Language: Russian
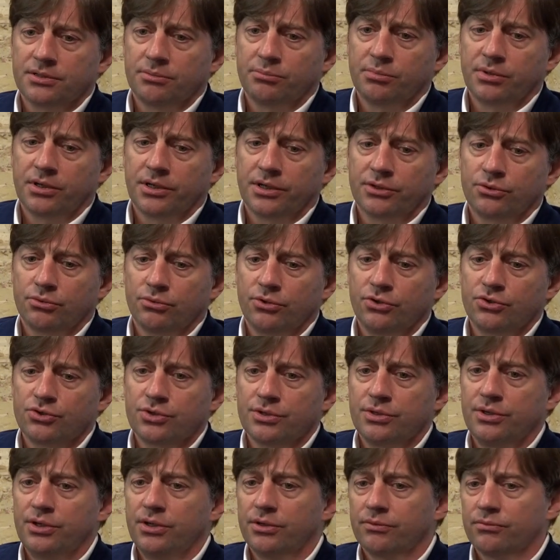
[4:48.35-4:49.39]
по которой
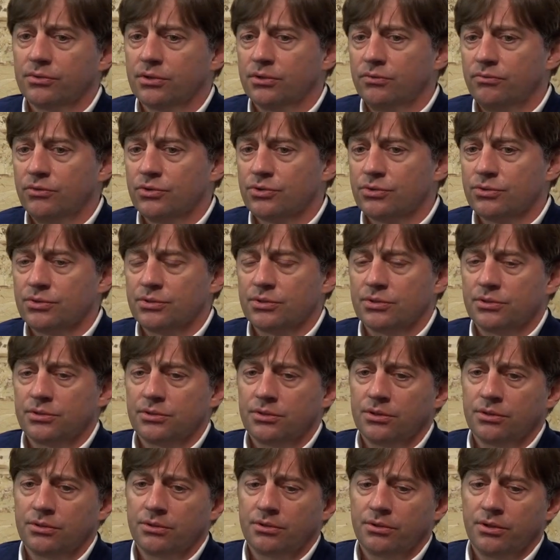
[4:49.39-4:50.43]
ежедневно движутся
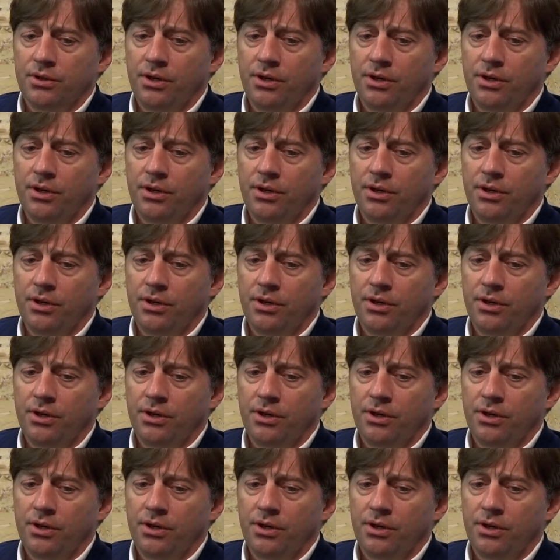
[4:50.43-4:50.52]
э,